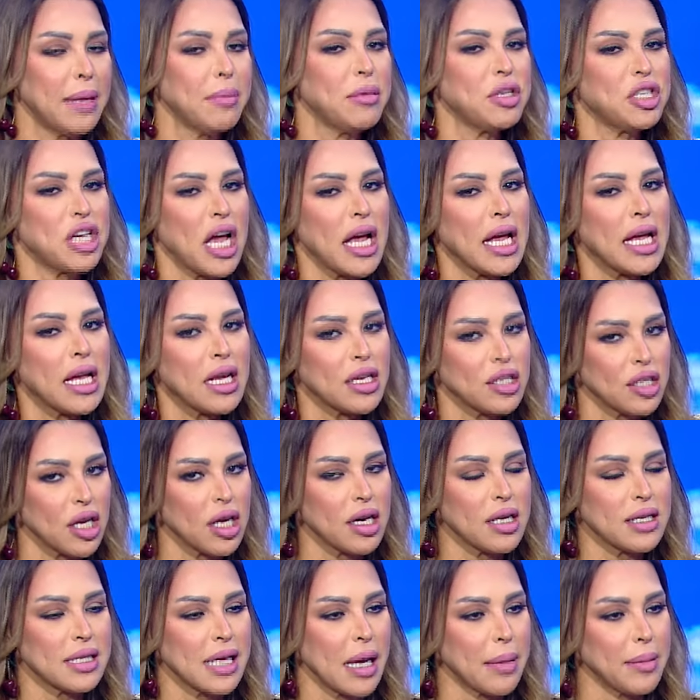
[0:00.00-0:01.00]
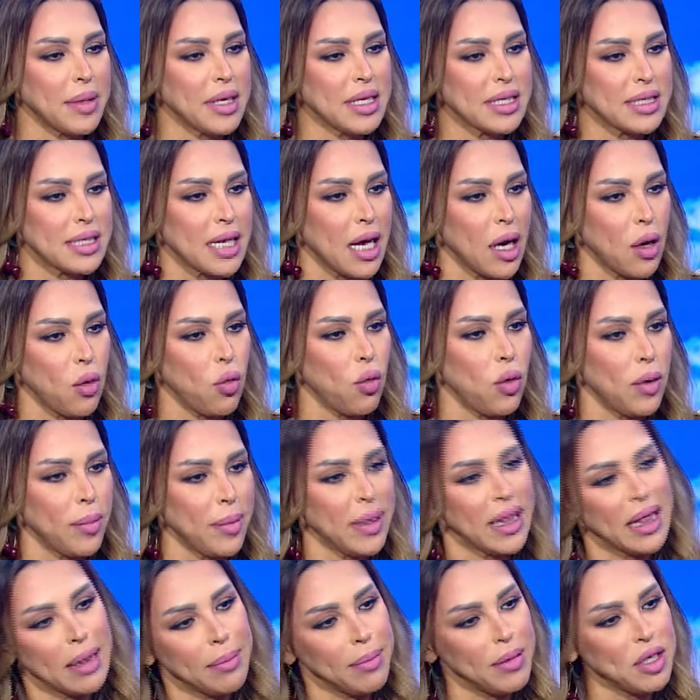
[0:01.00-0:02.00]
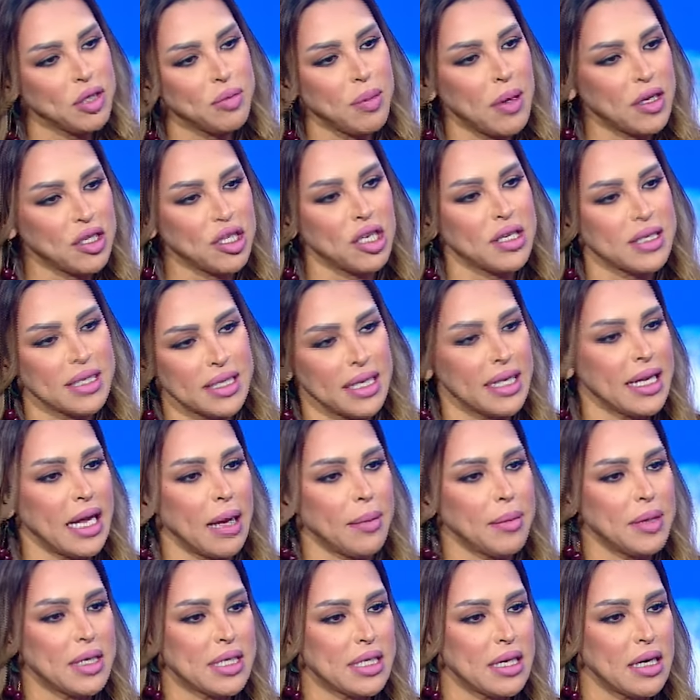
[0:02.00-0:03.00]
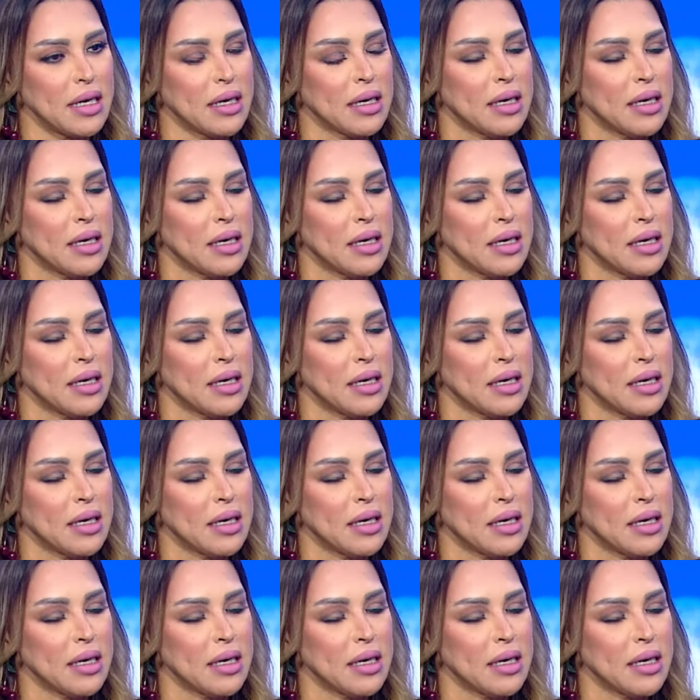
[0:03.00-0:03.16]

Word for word: مش اي شخص عم ينسى هو مثل بيشبه شخص ثاني عم ينسى يعني